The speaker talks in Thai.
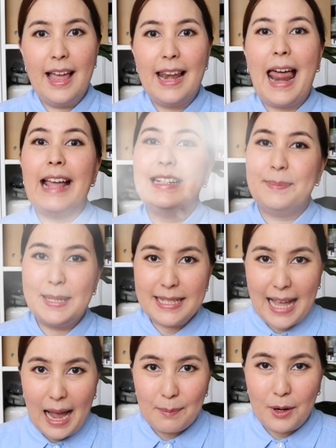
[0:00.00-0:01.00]
และทิศที่
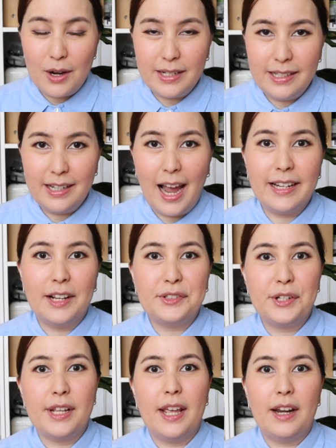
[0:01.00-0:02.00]
3 ก็คือให้นัก
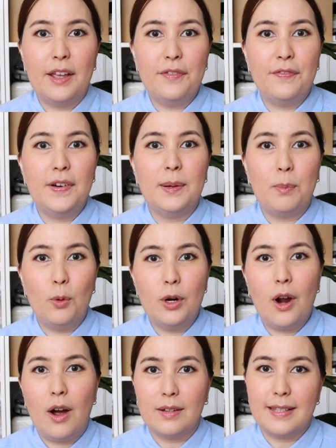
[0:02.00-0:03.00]
เรียนได้ฝึกพูด
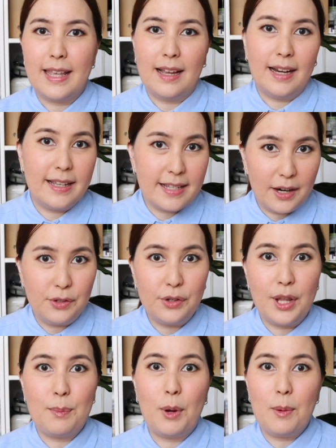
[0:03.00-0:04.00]
ออกเสียงในชั้น
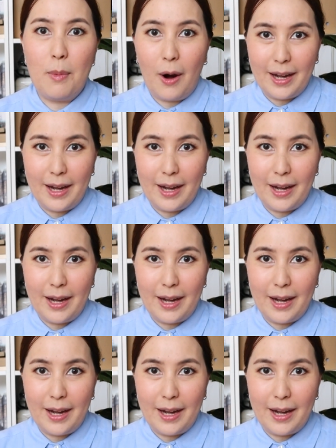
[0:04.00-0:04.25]
เรียนบ่อ